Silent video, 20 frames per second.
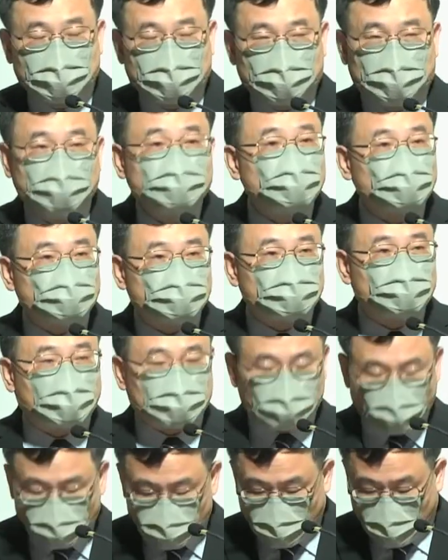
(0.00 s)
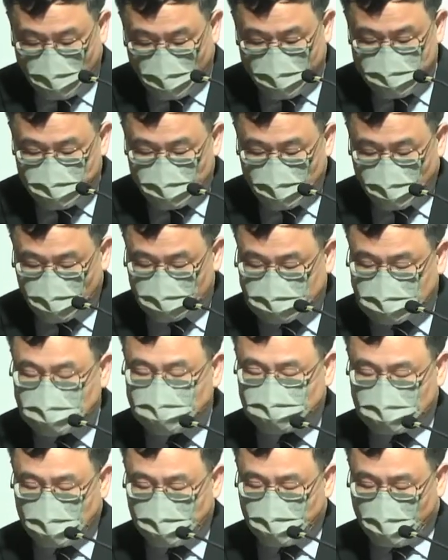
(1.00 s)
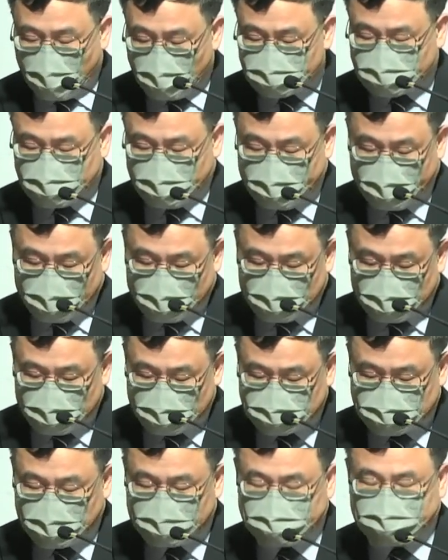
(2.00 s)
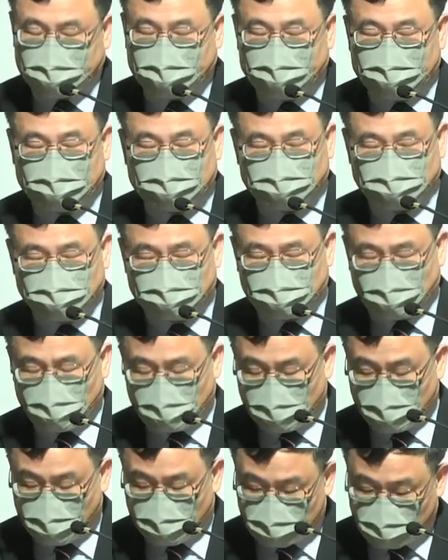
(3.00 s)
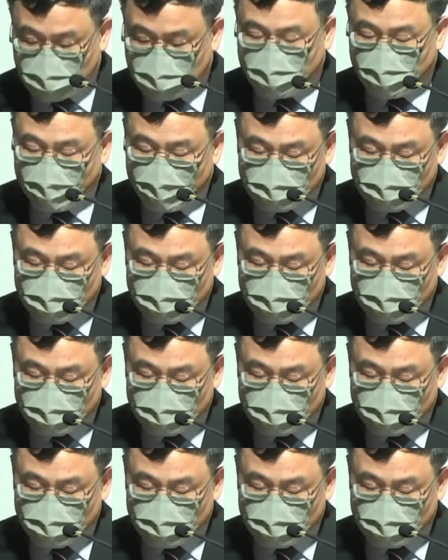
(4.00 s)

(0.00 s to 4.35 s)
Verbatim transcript: 各种说法都有啊。我自己觉得保险点，这样讲应该是好的。